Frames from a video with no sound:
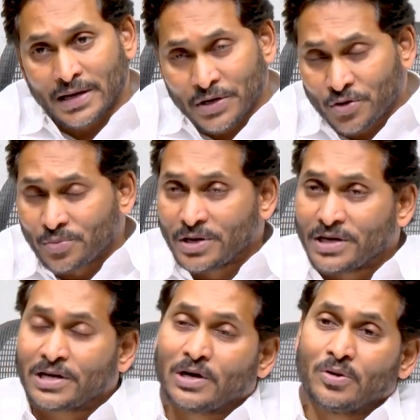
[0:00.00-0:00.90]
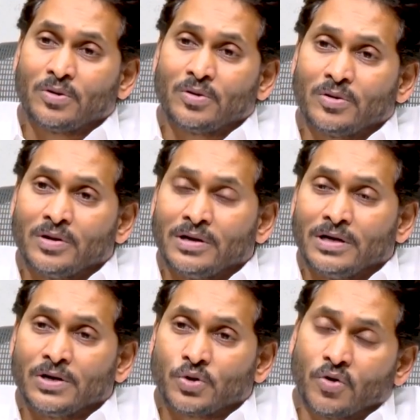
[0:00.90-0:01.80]
ఇంటర్మీడియట్లో
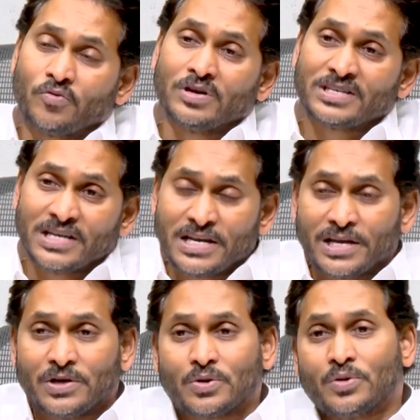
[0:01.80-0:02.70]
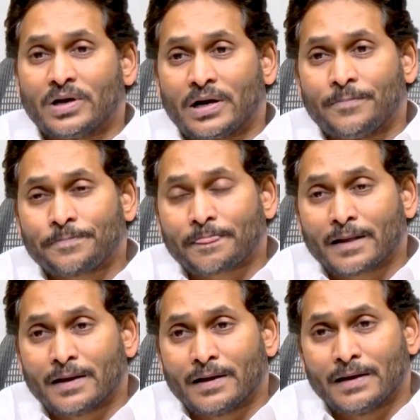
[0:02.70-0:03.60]
టోఫుల్ సీనియర్ను కూడా
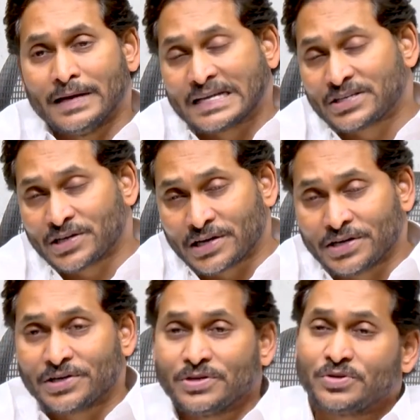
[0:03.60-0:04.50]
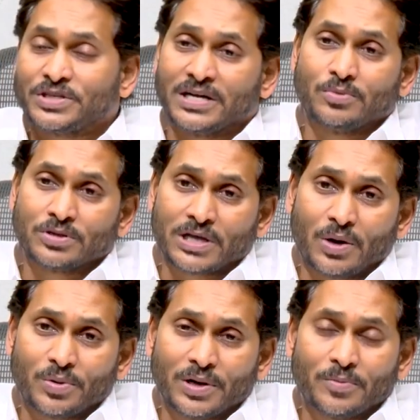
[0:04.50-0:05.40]
నెక్స్ట్ ఇయర్ ఇంట్రడ్యూస్ చేయబోతా
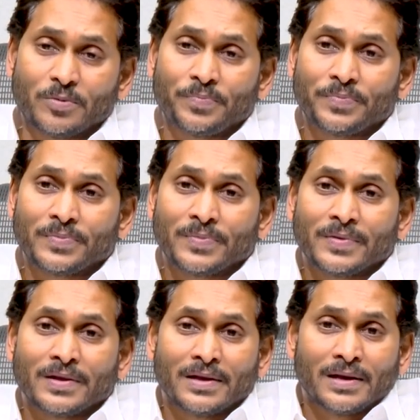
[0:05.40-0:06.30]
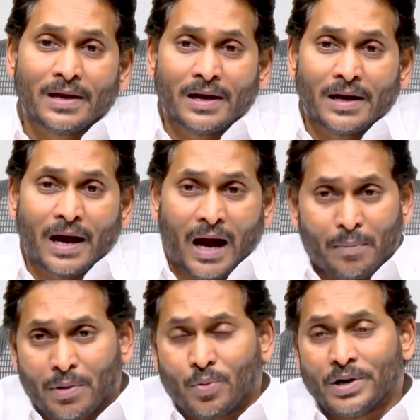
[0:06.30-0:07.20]
ఉన్నాము
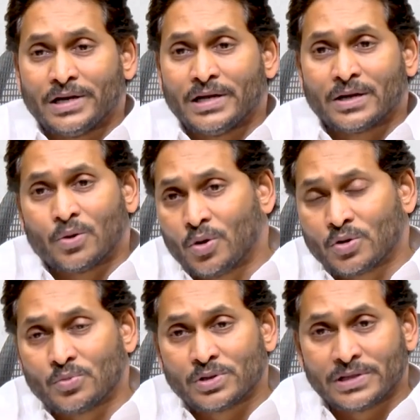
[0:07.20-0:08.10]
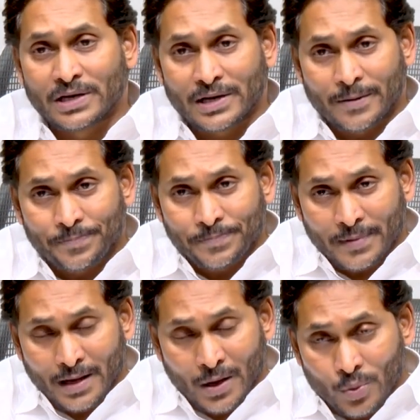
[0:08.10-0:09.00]
అమ్మఒడి గోరుముద్ద
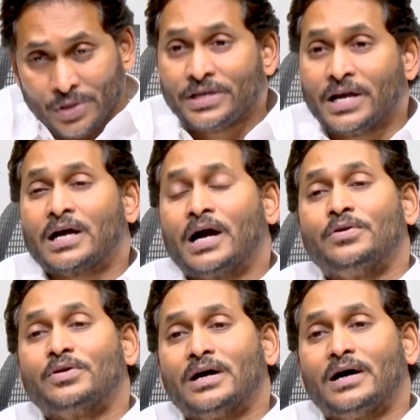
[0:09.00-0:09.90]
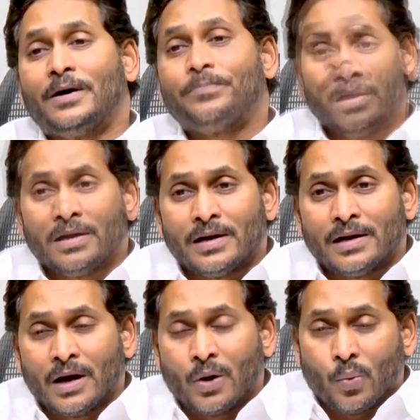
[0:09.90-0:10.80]
విద్యా కానుక
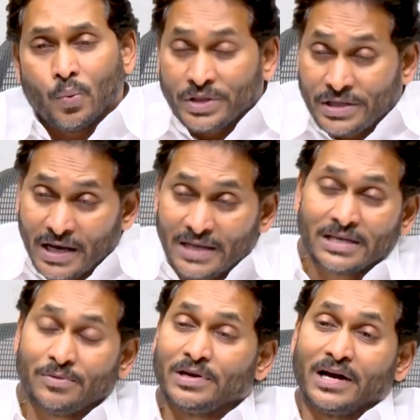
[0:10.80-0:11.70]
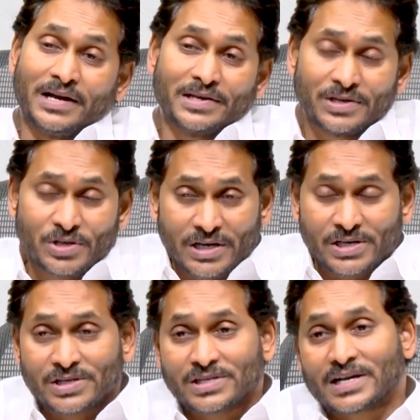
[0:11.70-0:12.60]
విద్యా దీవెన హైయర్
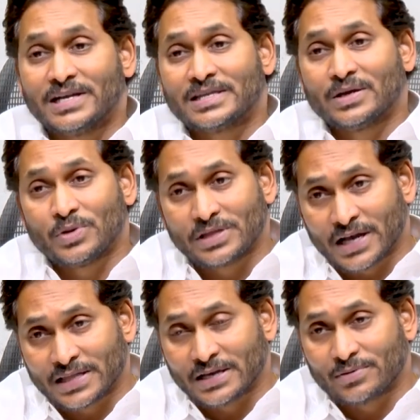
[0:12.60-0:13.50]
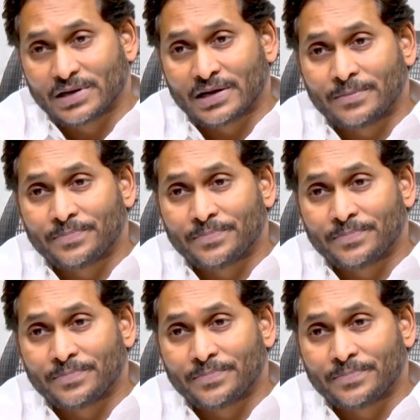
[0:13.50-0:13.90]
ఎడ్యుకేషన్స్కి అయితే విద్యా దీవెన